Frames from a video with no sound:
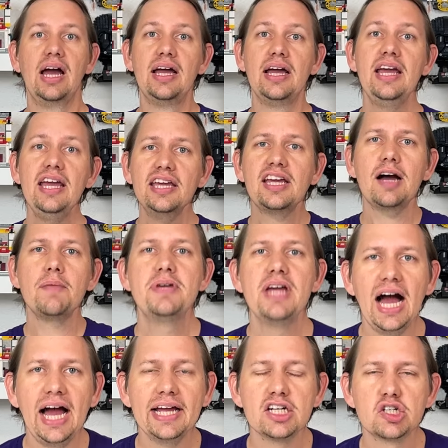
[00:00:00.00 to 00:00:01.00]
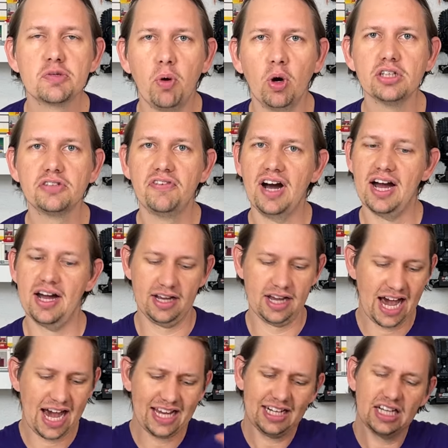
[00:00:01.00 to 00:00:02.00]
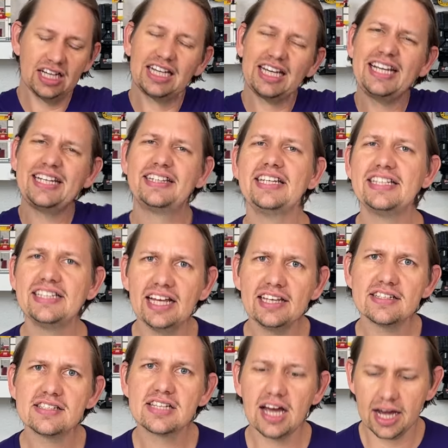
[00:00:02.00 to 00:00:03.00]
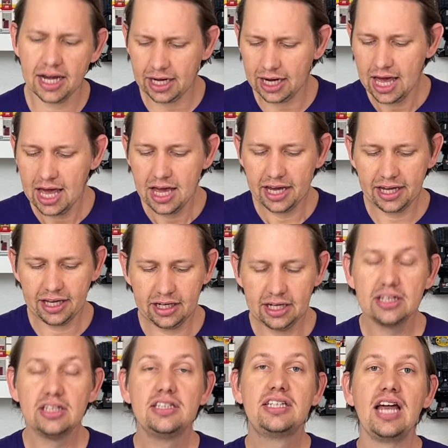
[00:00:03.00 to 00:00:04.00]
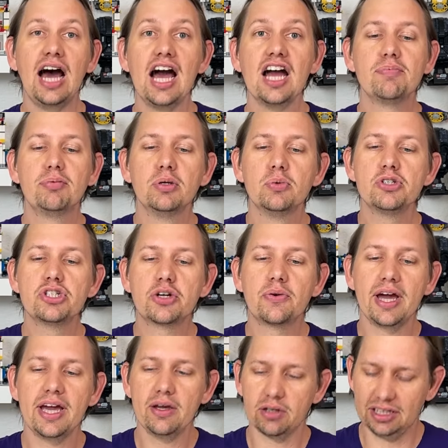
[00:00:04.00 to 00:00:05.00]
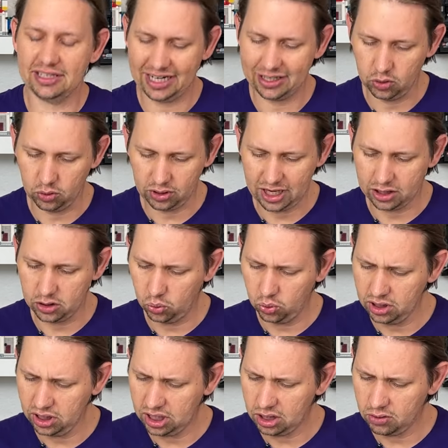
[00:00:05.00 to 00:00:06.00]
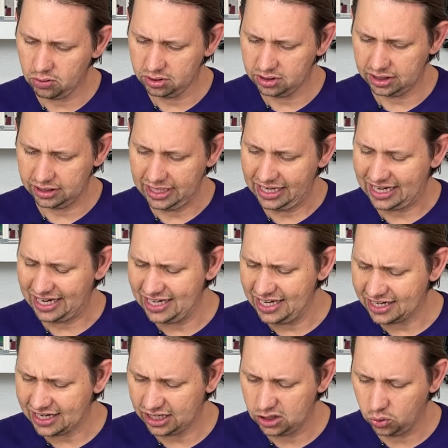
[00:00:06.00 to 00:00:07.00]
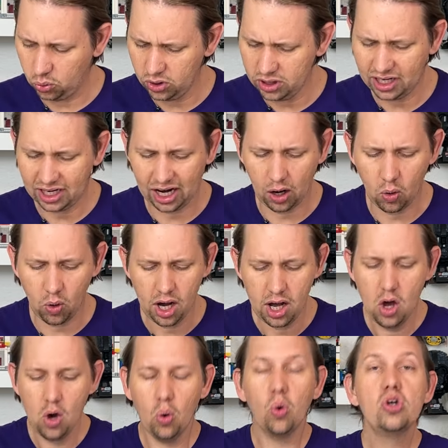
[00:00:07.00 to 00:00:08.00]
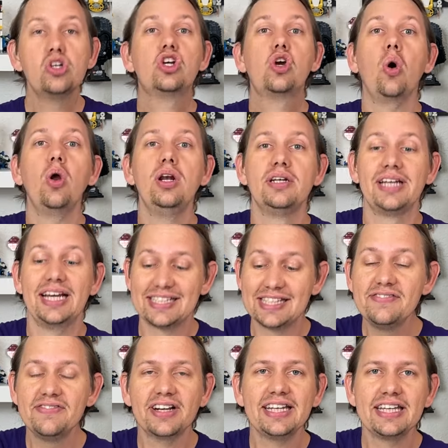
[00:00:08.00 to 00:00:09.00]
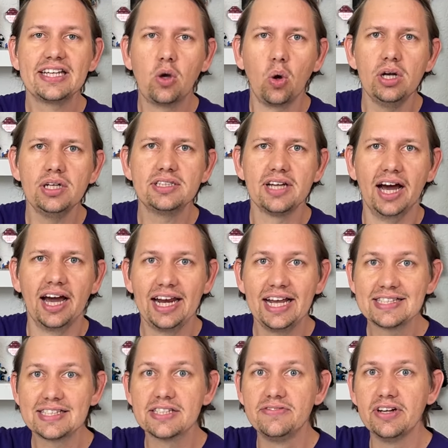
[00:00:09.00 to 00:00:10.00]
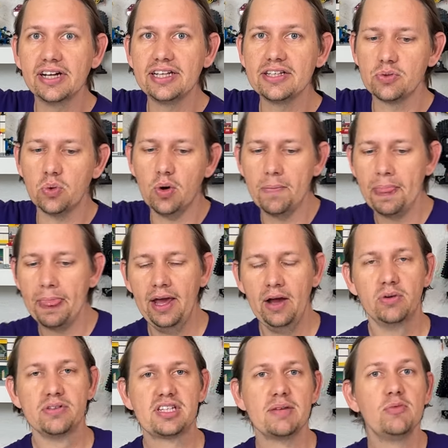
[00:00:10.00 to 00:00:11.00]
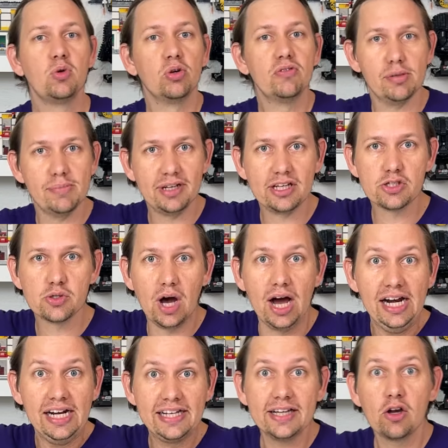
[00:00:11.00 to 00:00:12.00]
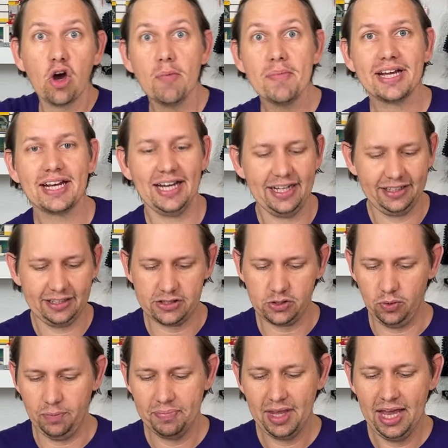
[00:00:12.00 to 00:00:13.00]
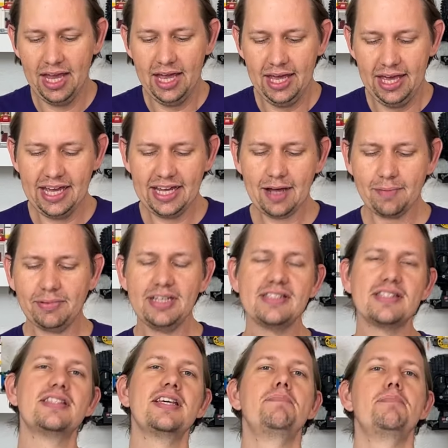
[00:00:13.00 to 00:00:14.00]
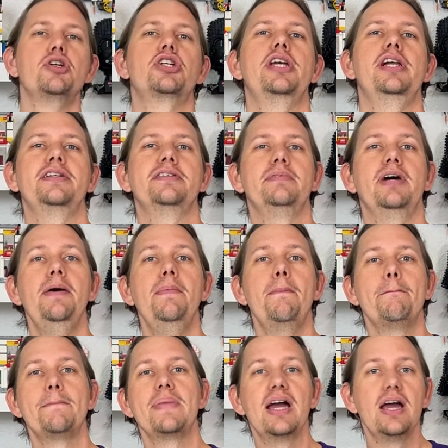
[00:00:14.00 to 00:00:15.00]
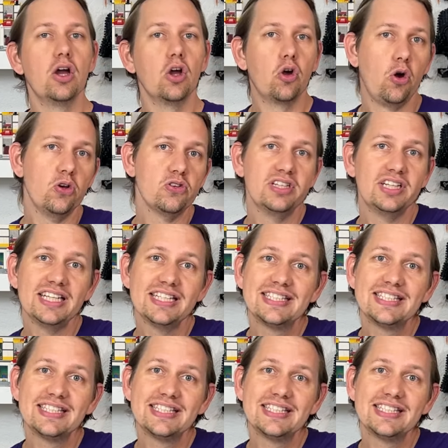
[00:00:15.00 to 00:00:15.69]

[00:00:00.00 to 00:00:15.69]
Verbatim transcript: Ich habe hier einen Sportwagen, ein richtig nettes Teil in Dark Blue Gray oder Tan Kanongrau, nee, eher Kanongrau und Gold. Es sind wirklich Goldteile, es ist wirklich so. Und es gibt einen Grund, warum ich das so halte. Komme ich gleich dazu. Ich habe dieses Set bestellt. Ja? Kostete